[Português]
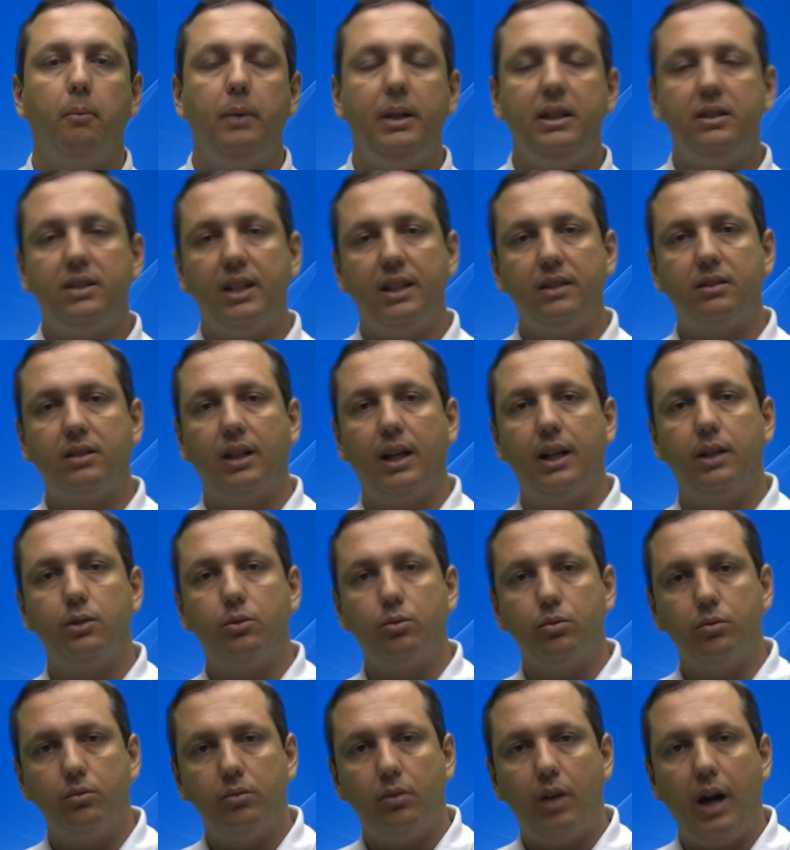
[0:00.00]

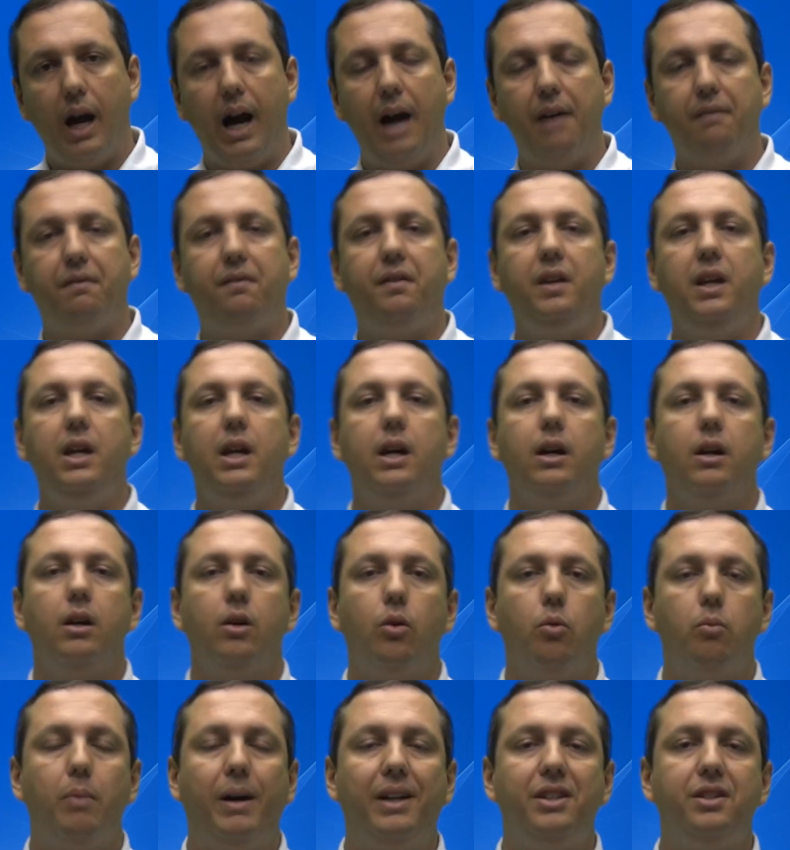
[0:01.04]
Entretanto, havia
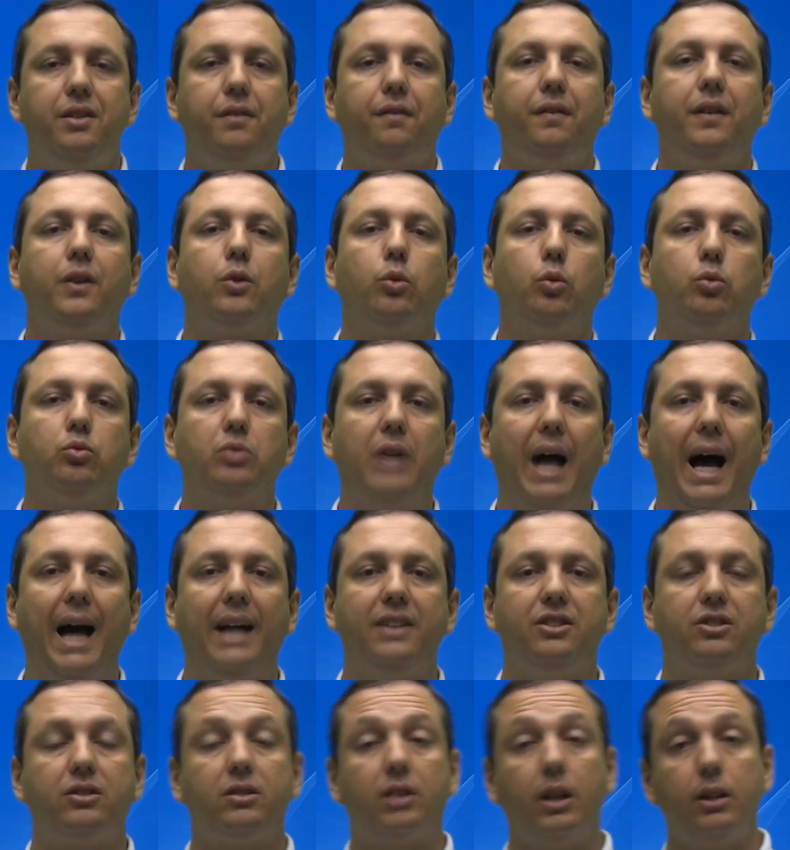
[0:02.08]
uma
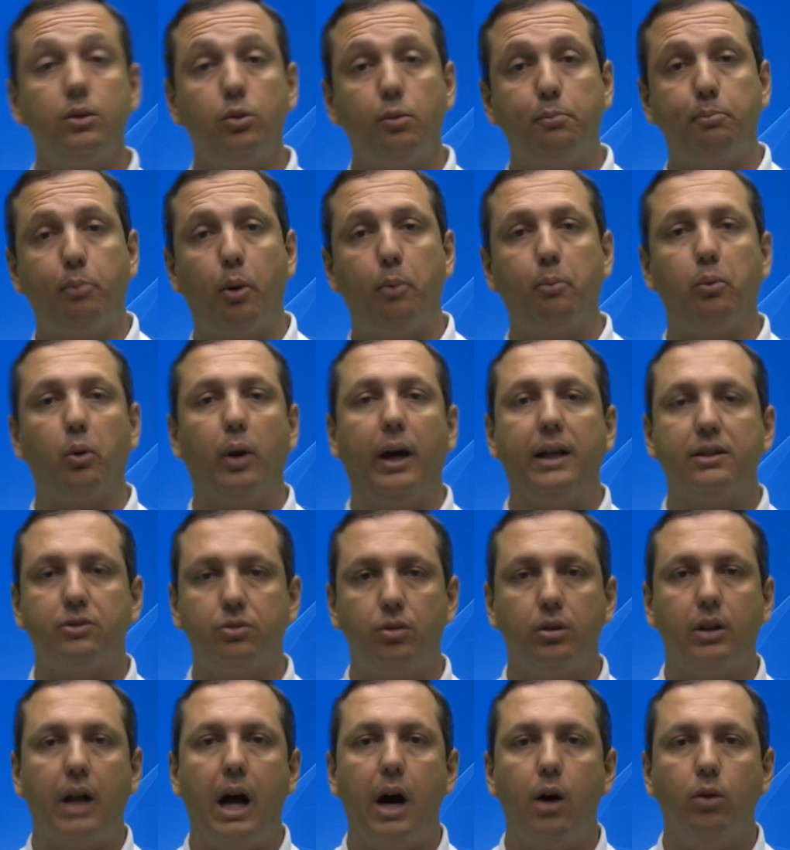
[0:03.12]
dificuldade tanto
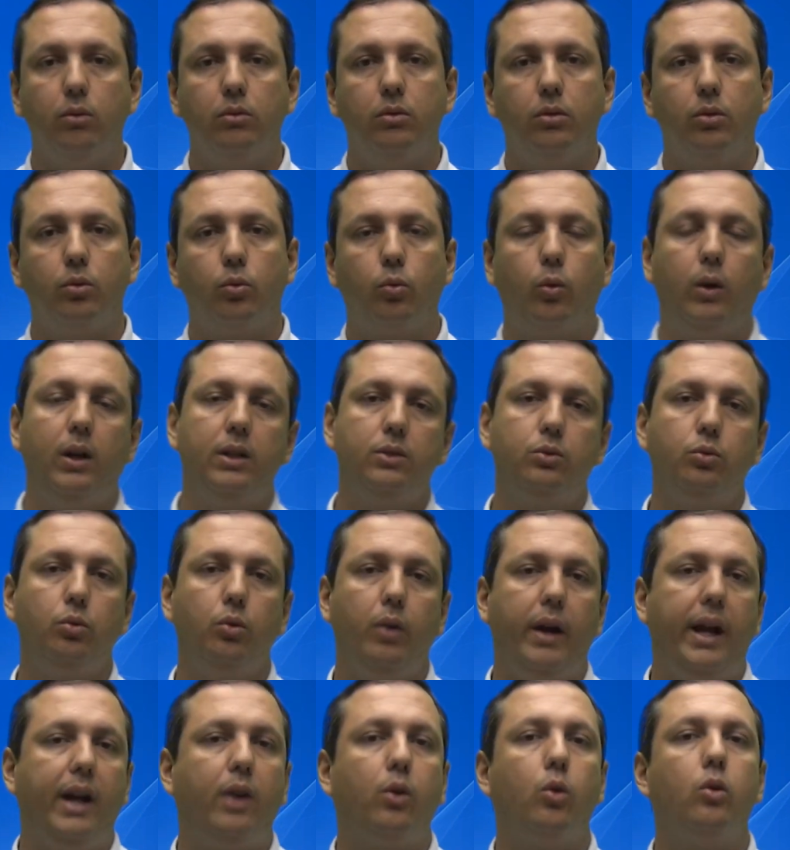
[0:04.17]
populacional
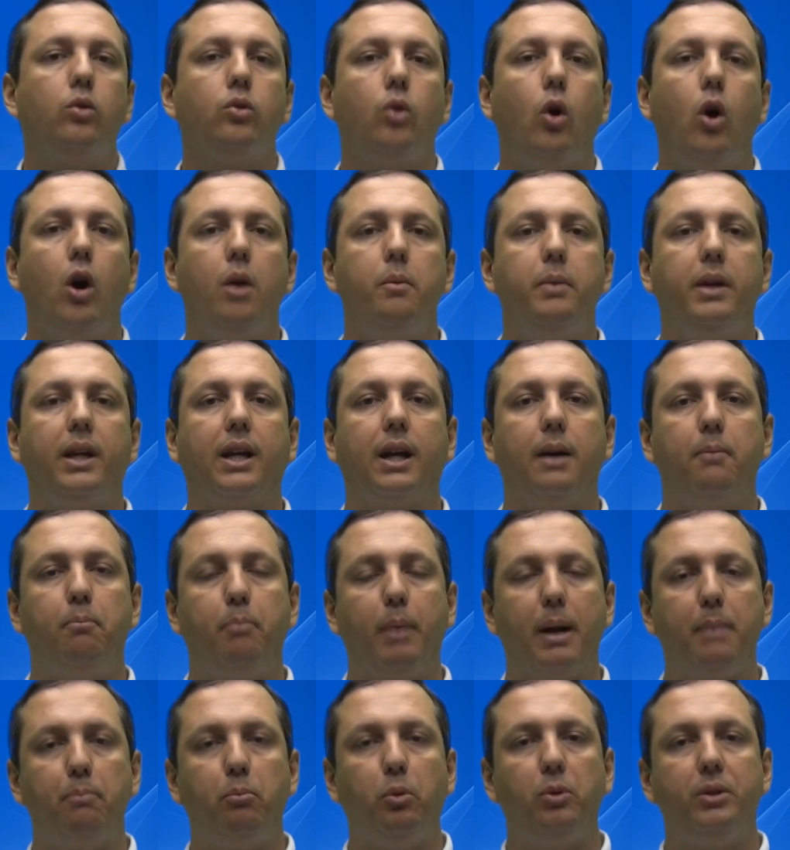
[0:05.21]
quanto econômica
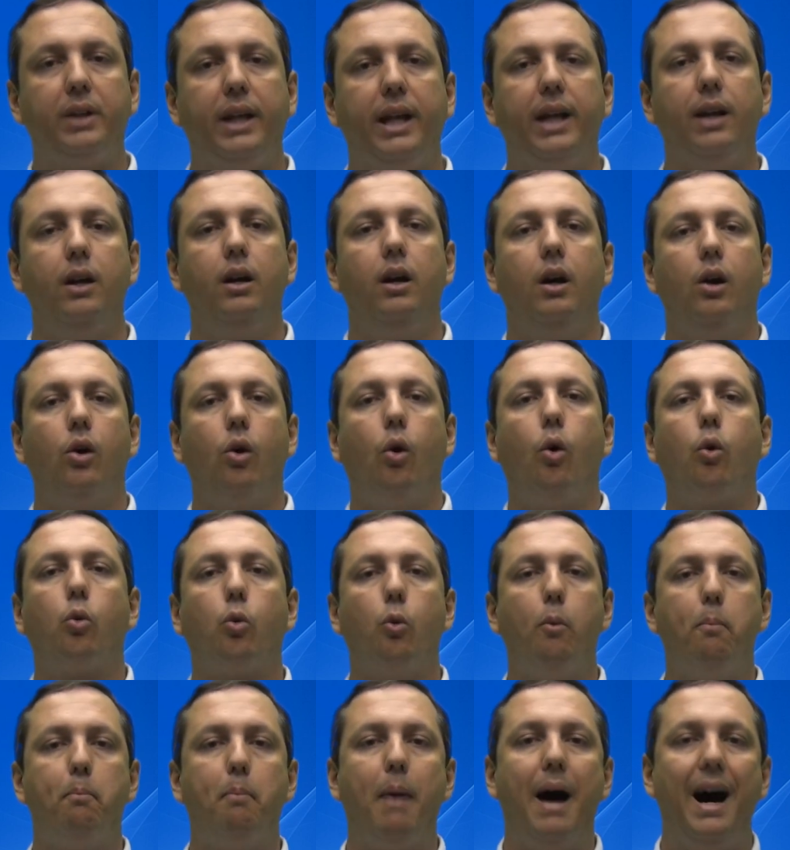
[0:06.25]
para poder
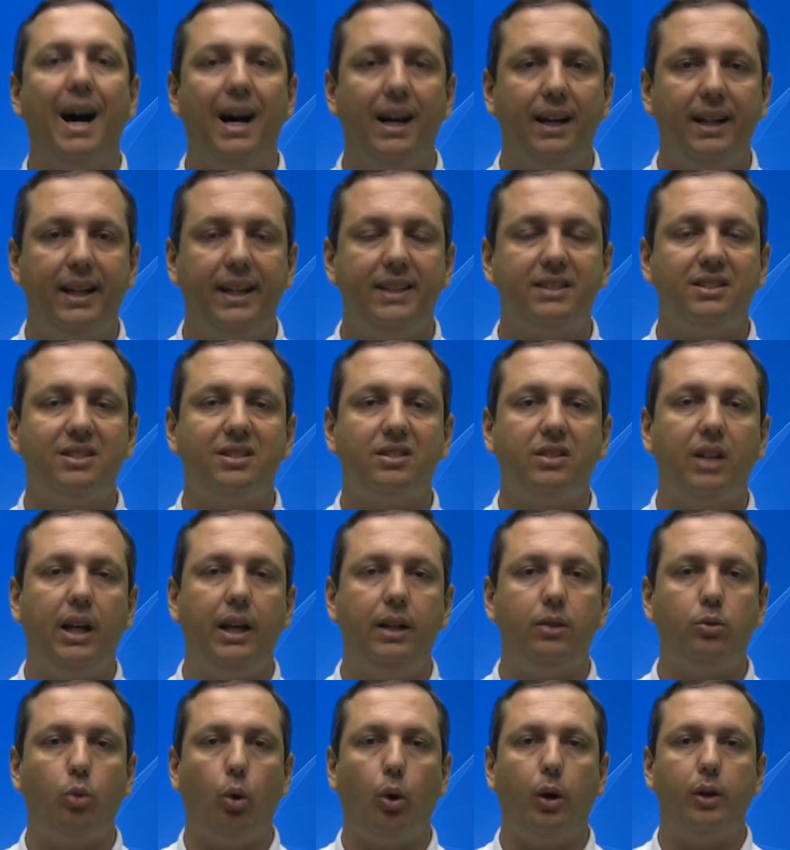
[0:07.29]
ocupar esses
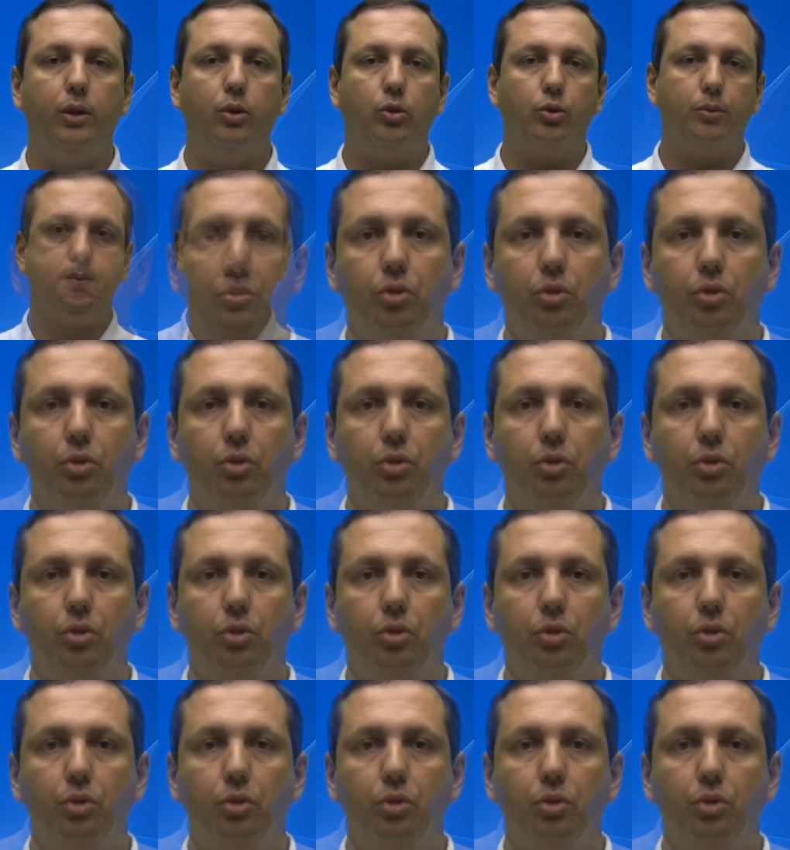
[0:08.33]
territórios.